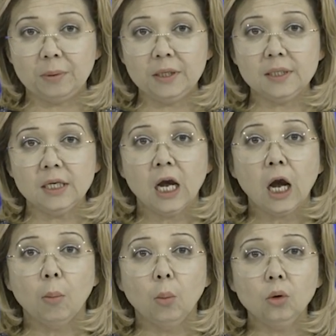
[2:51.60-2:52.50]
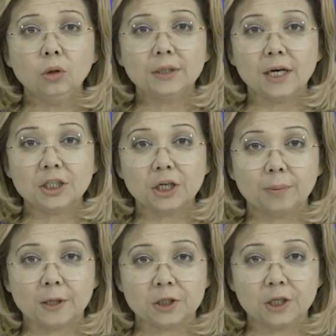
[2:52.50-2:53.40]
пенсий могут также
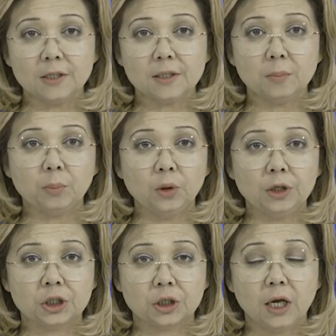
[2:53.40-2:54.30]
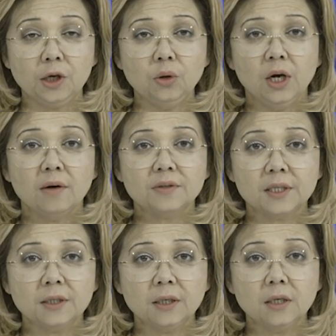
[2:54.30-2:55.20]
обращаться по их желанию в
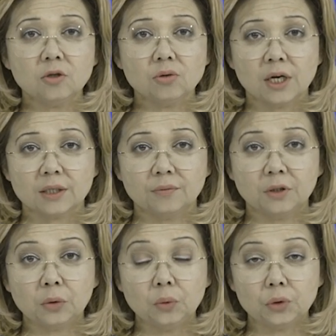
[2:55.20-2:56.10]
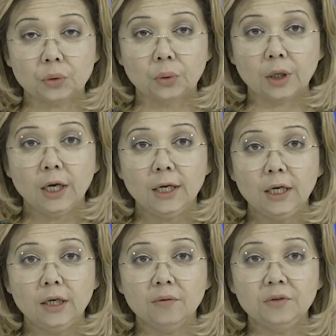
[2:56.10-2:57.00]
Центр государственных услуг
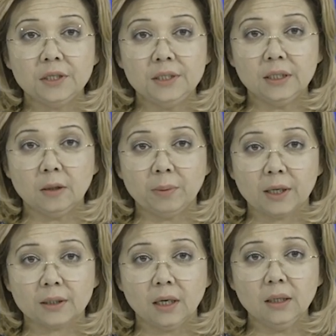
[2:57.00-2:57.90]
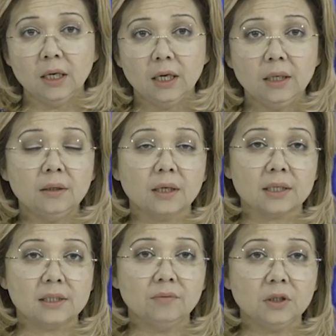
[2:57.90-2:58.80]
или в единый портал
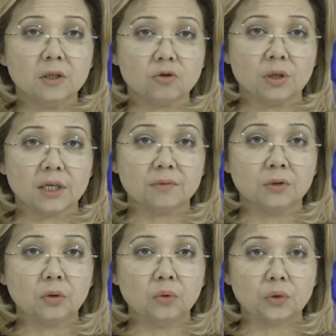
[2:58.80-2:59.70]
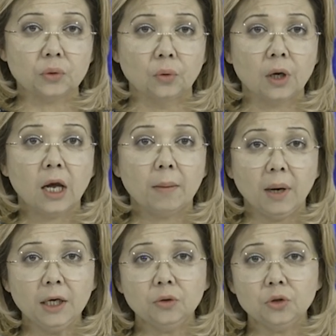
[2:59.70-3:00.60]
интерактивных государственных услуг
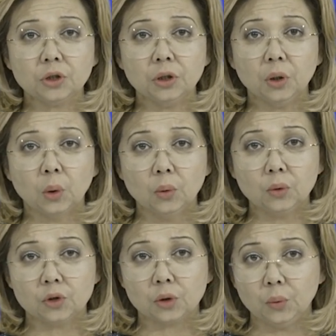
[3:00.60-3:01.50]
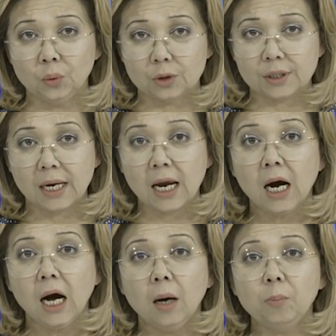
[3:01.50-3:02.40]
my.go.us.
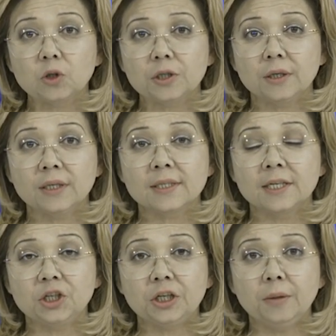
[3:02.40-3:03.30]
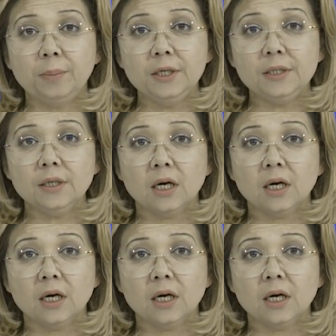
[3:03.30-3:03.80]
А после назначения пенсии